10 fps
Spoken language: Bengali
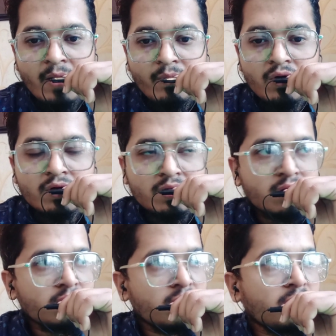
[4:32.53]
এবং
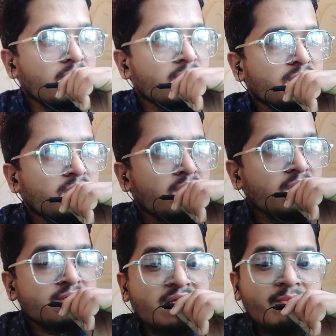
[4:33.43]

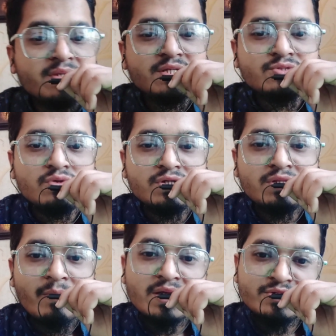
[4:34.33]
সে মেসেজগুলো
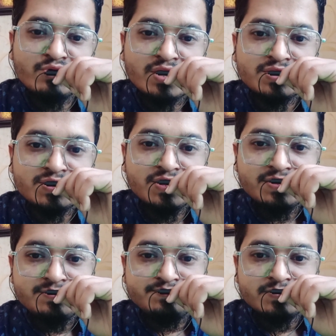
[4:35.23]
কিন্তু আমার কাছেও আসছে
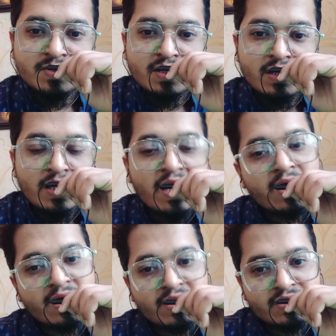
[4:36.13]

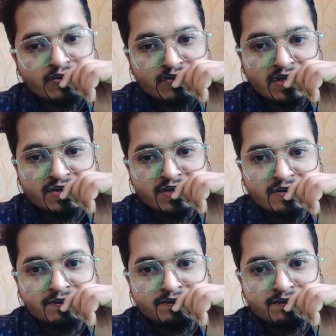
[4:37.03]
হ্যাকারের কাছেও যাচ্ছে